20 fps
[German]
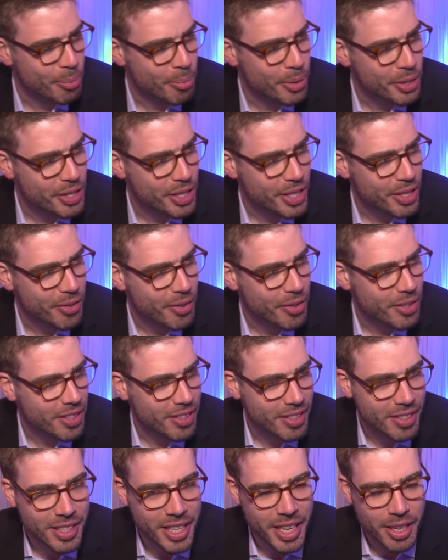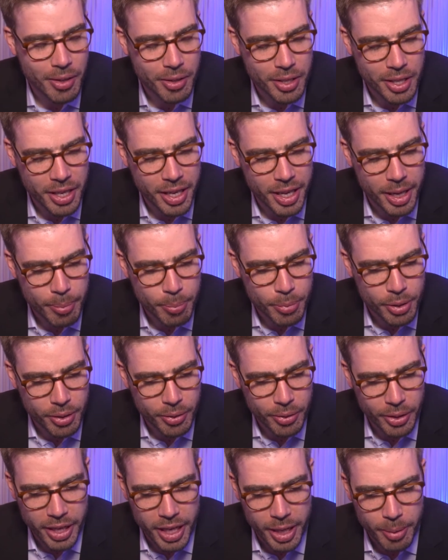ein bisschen und kenne auch deine App, die
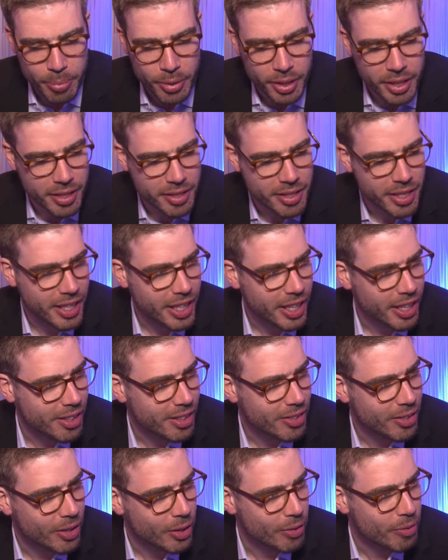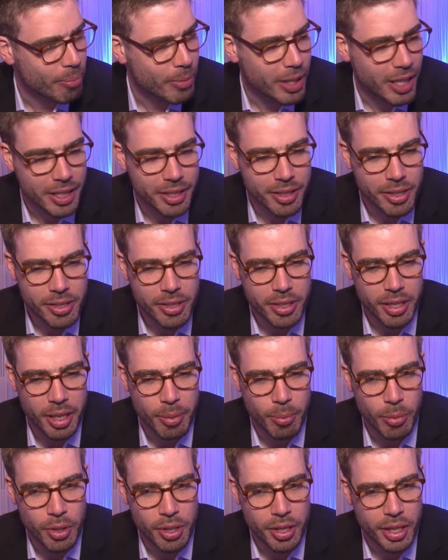neue App, die jetzt ja gerade neu auf dem Markt ist.
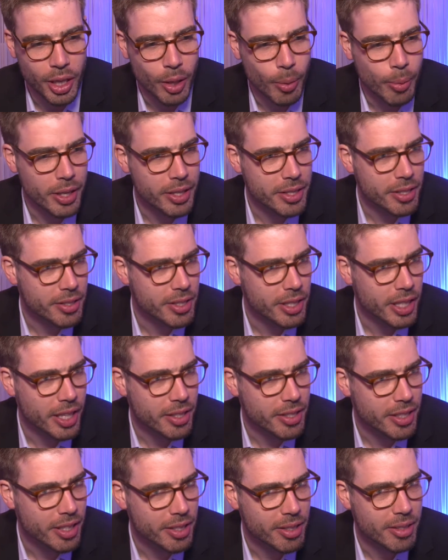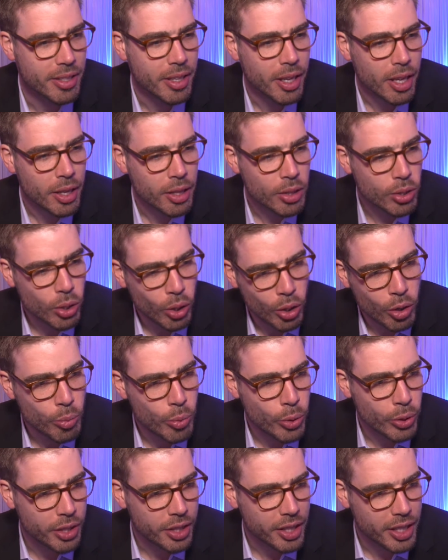Ähm, und ich glaube, dass es eine ganz, ganz tolle
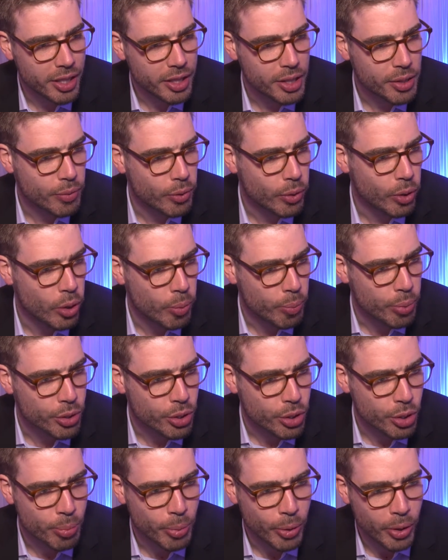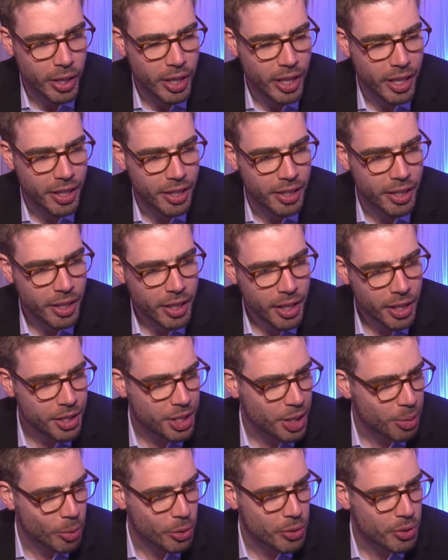Möglichkeit ist für olympische Sportarten.
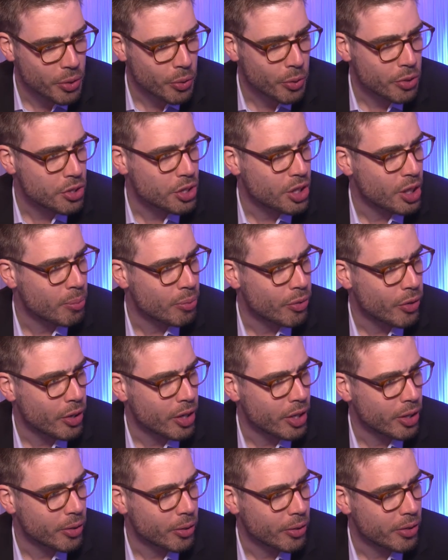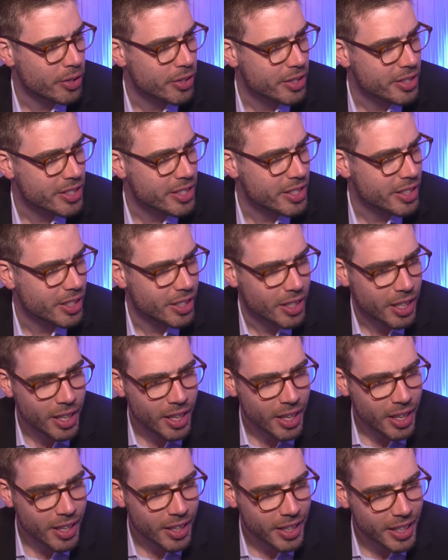Die Emotionen stehen im Vordergrund. Es ist ein,
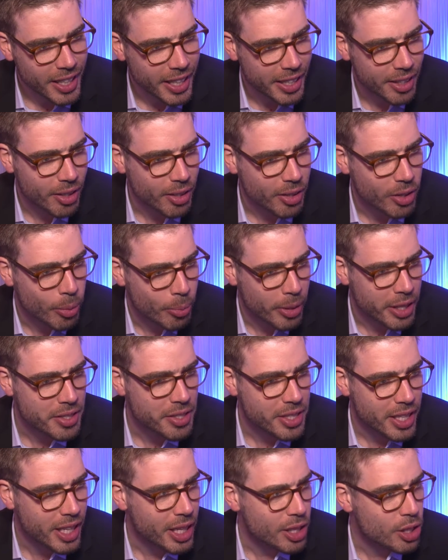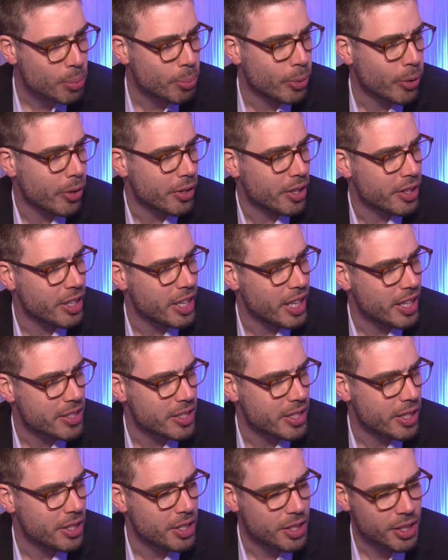kein kommerzieller Sport in
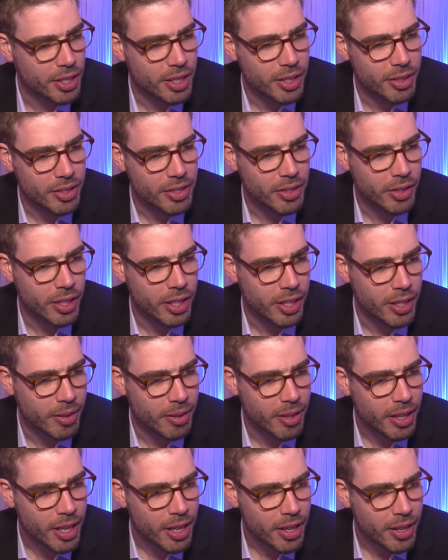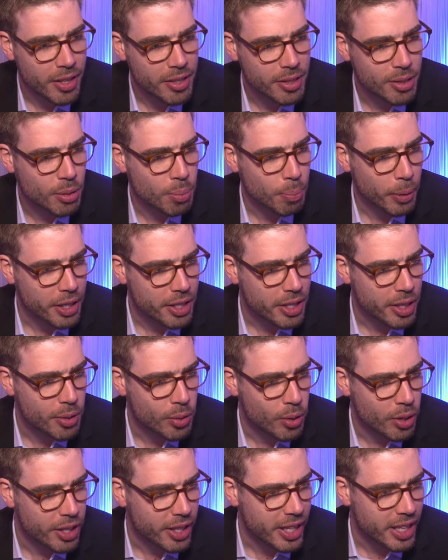erster Linie, sondern es spricht
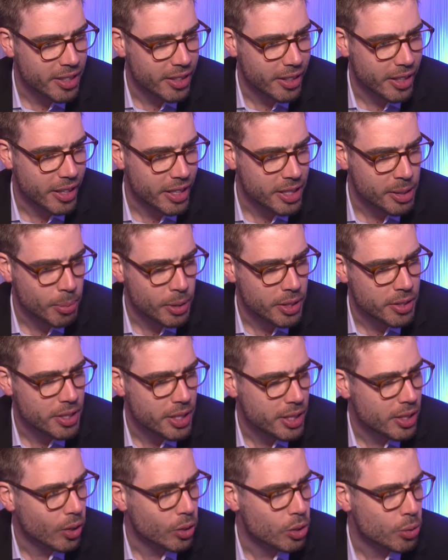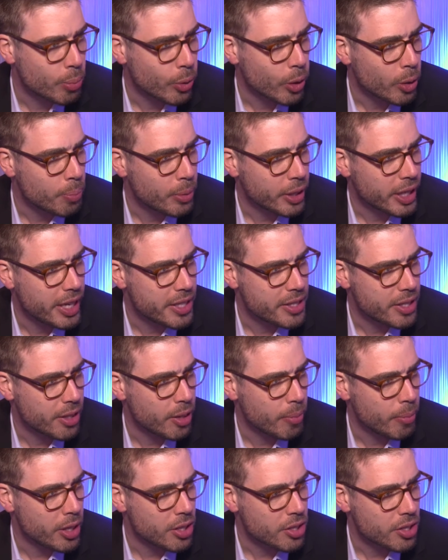natürlich e-, explizit auch
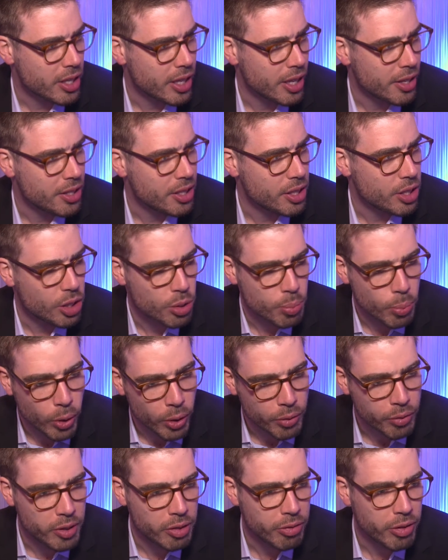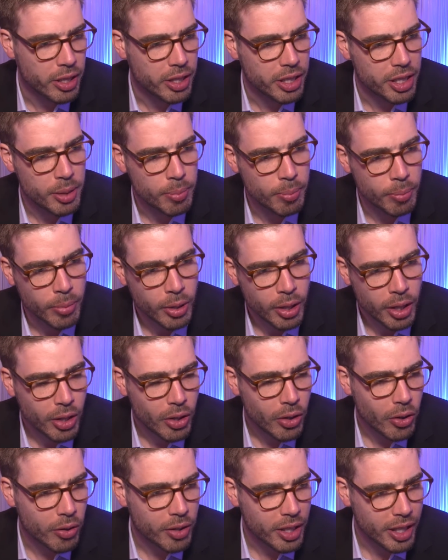sportbegeisterte Menschen an, die die Sportvielfalt lieben.
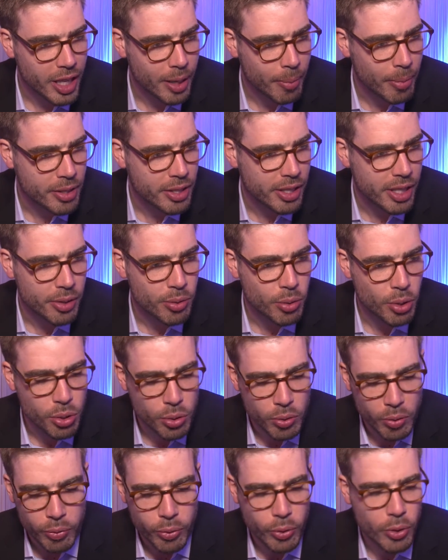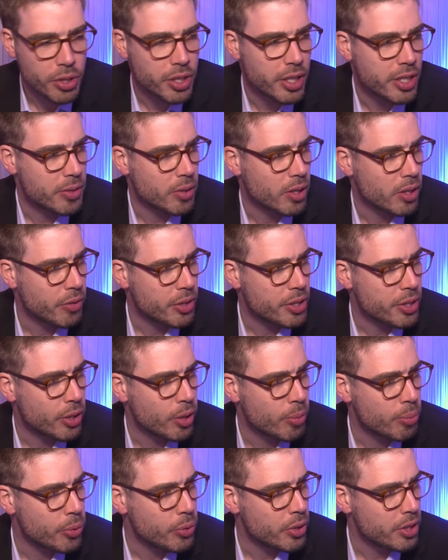Und da kann man sich natürlich schon vorstellen, so gewisse
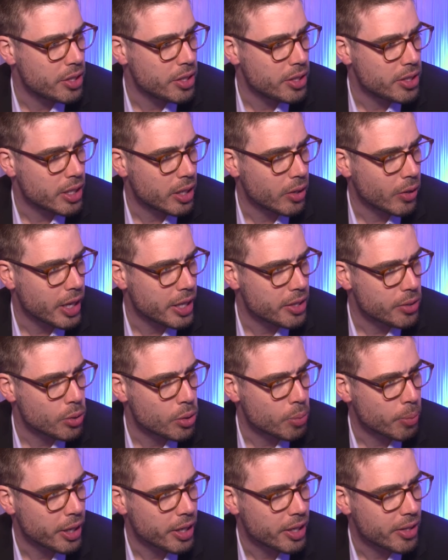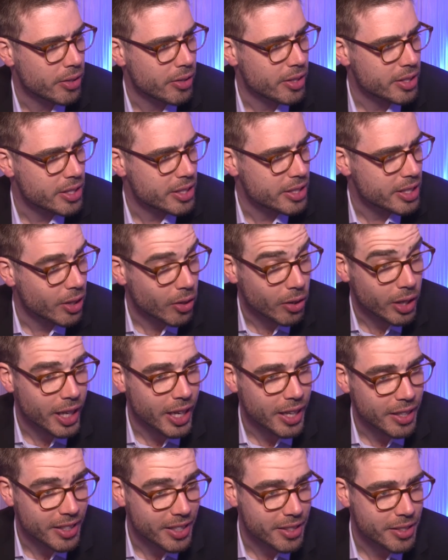Communities dann auch anzusprechen. Und das ist ja auch
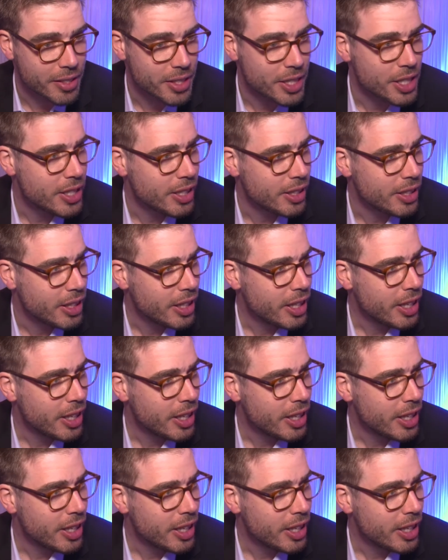gerade das Ziel,